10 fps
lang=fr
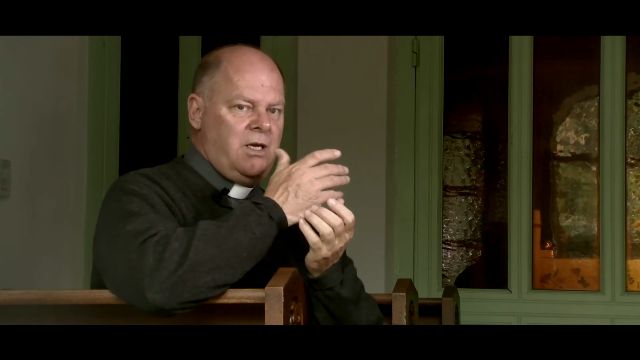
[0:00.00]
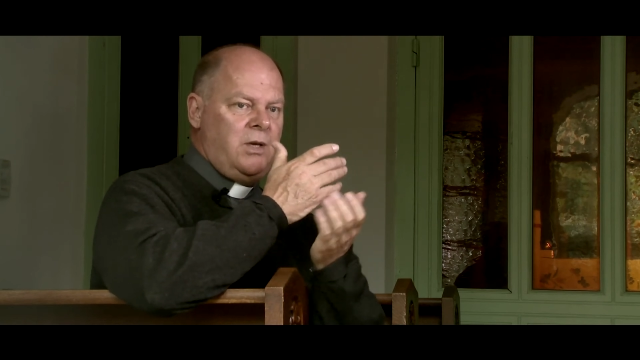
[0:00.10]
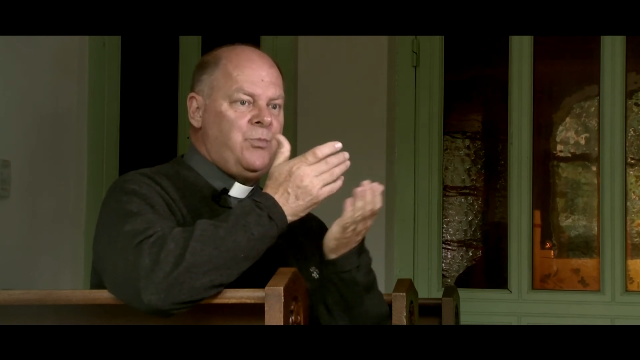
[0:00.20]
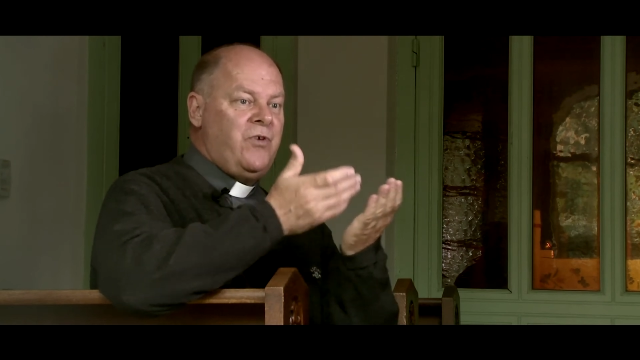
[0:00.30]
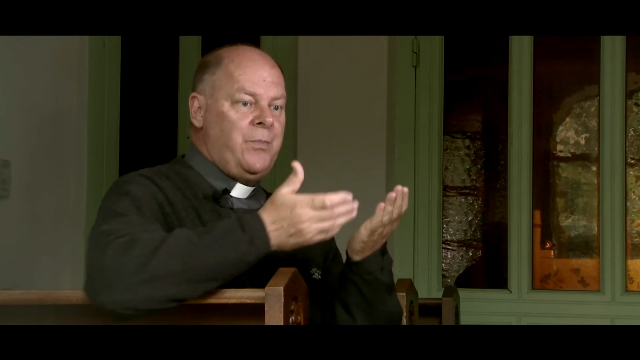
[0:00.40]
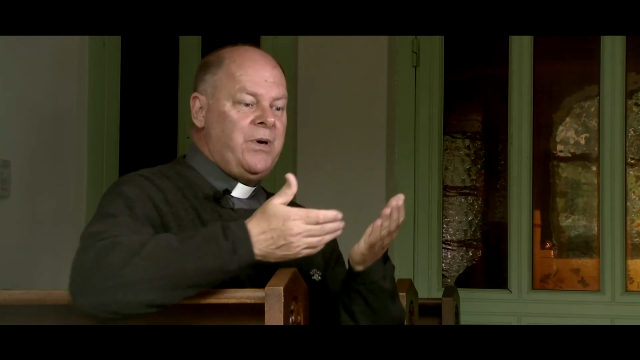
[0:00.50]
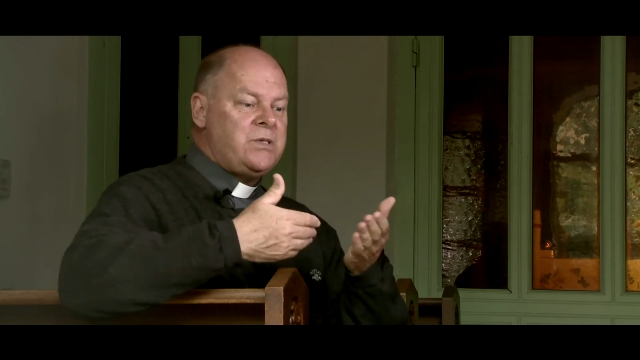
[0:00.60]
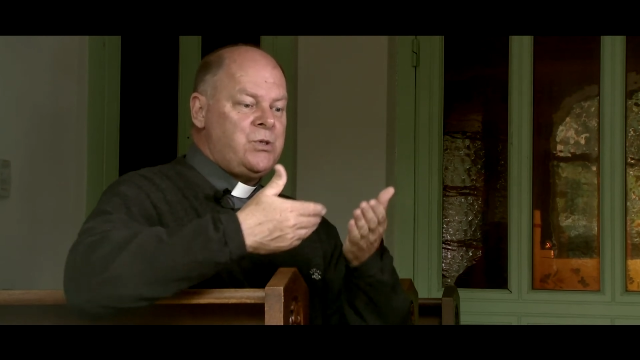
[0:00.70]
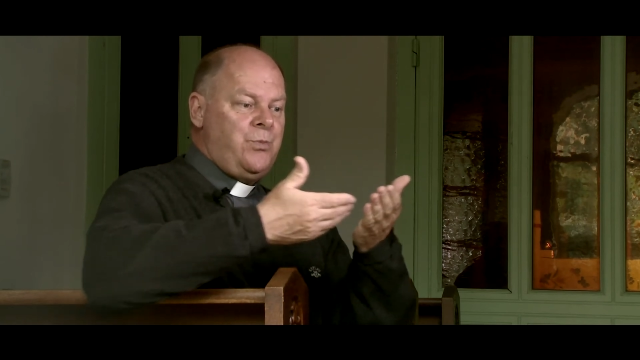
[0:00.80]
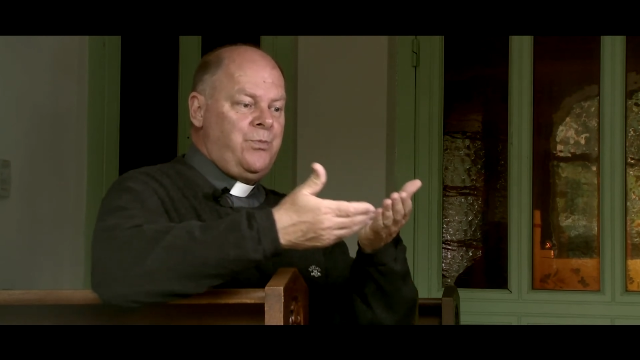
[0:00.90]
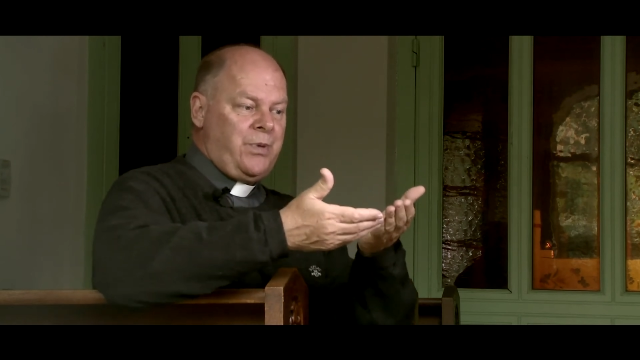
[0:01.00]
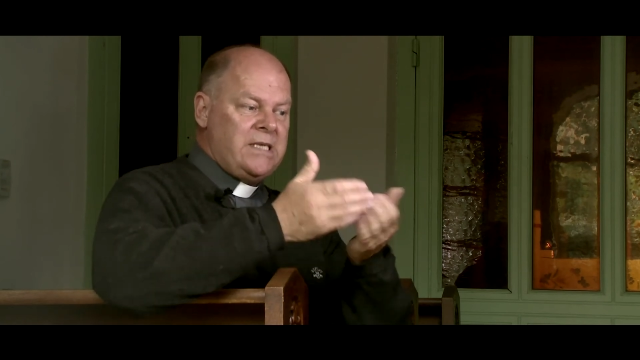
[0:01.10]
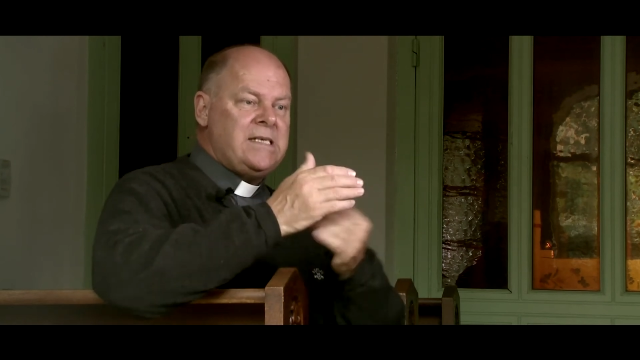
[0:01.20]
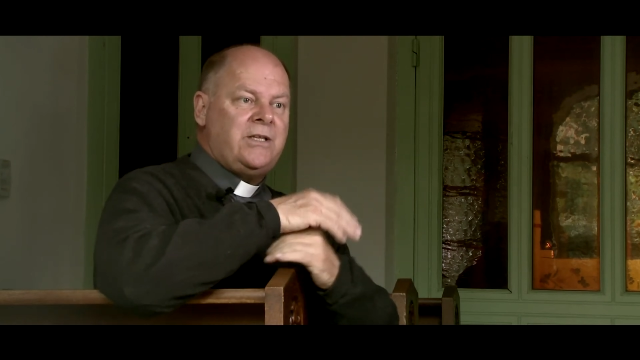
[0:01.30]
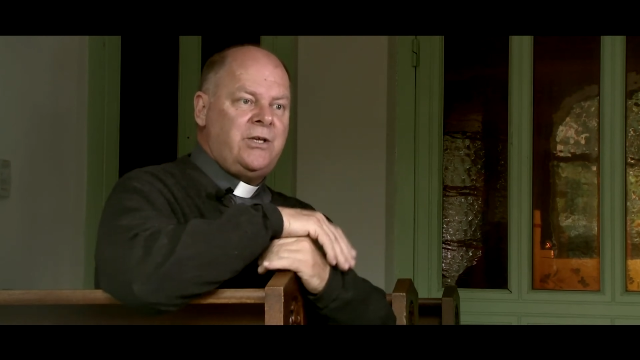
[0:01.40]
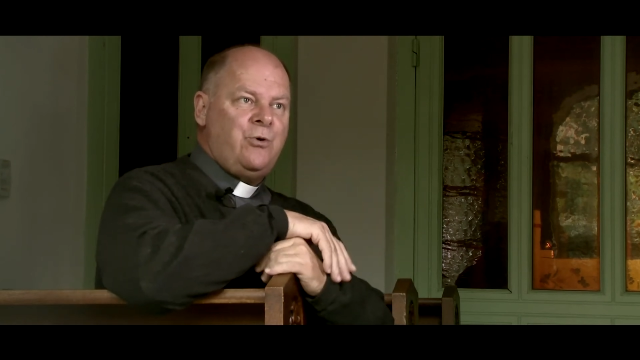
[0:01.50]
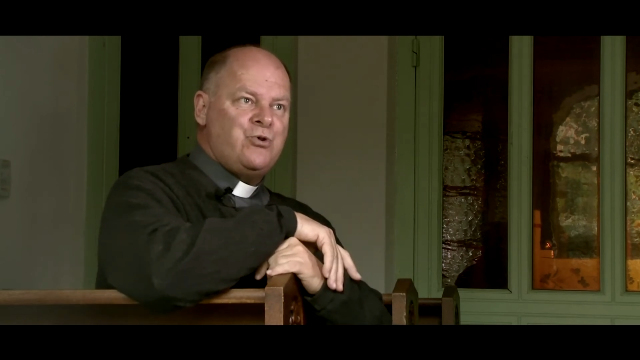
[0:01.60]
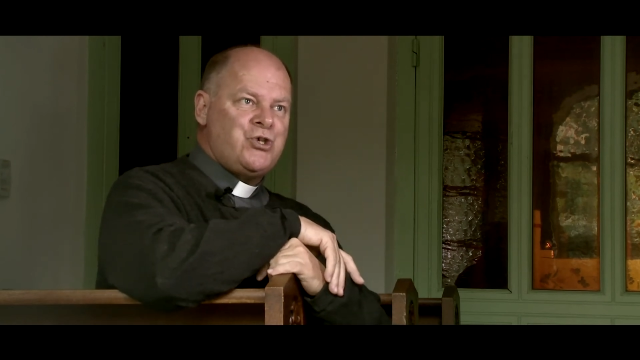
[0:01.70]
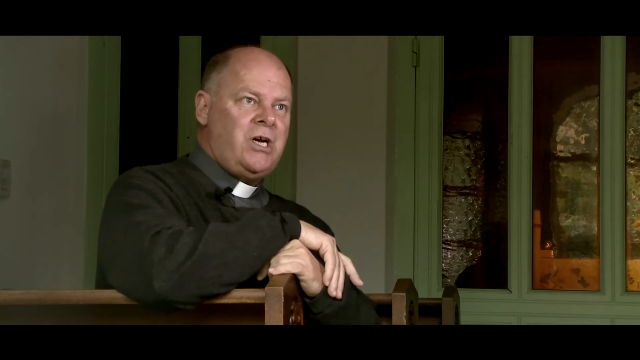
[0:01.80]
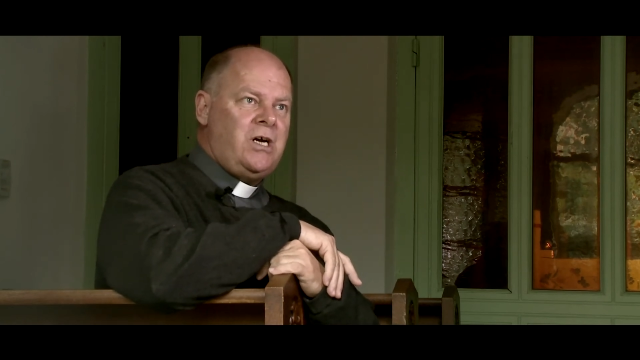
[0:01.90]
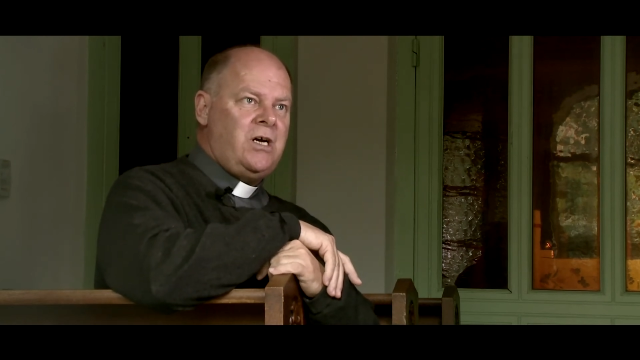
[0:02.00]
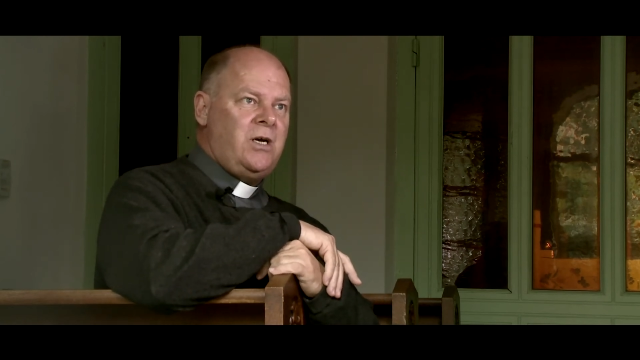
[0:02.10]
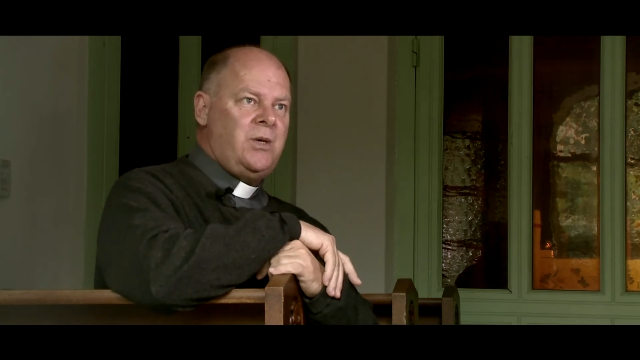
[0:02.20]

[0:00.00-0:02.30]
il ne pouvait pas se présenter aux gens,